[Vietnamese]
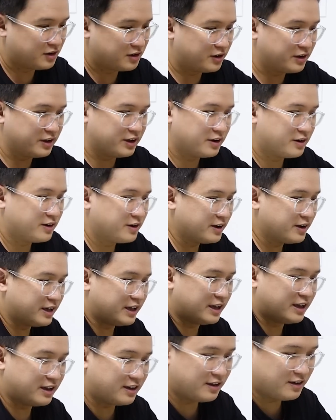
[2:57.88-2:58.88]
Ôi
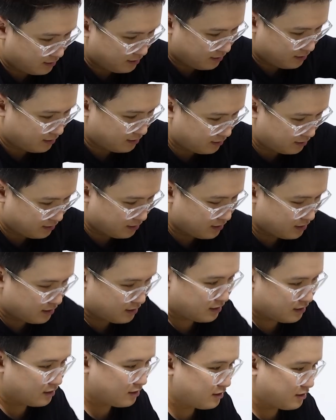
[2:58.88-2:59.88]
ơi
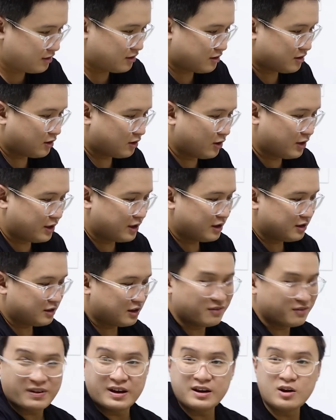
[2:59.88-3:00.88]
rồi
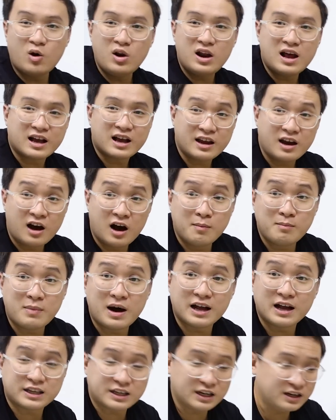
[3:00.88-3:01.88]
thì phải nói là cái hôm
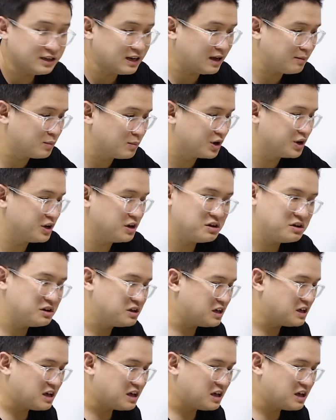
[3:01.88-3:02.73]
mà 9 tháng 10 á